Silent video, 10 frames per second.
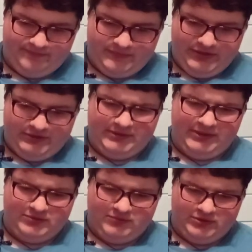Я их до
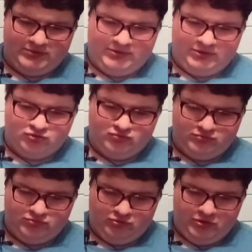этого а, особо
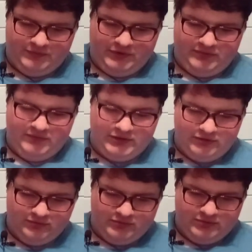толком не
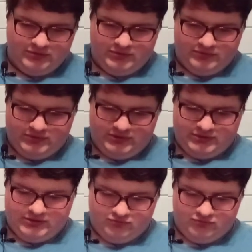видел нигде.